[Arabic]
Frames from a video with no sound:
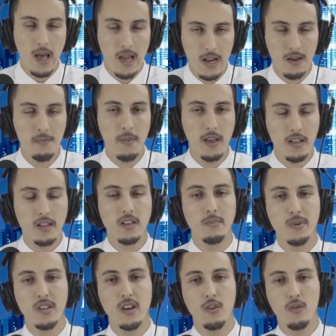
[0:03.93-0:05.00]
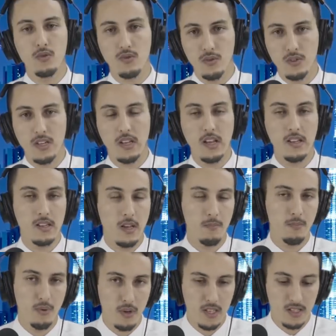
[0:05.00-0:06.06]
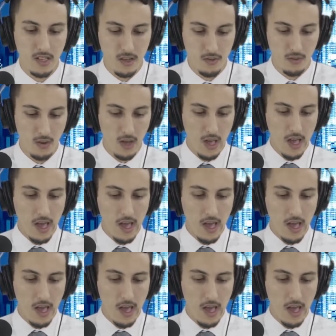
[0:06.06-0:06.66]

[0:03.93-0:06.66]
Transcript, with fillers: المغربية خصوصا أن بوليزاريو